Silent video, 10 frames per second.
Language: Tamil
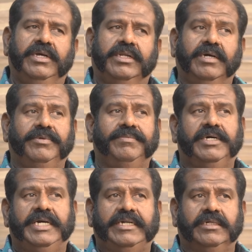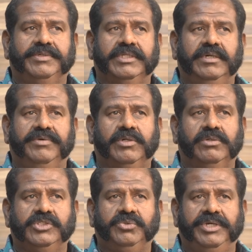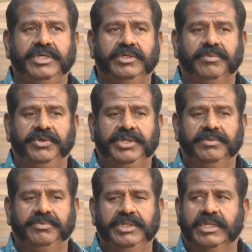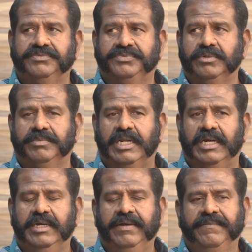நான் இப்போ ஹைதராபாத்தில் வேற ஒரு ஷூட்டிங் இருக்கோ போயிருக்கும்போது எனக்கு ஃபோன் பண்ணாங்க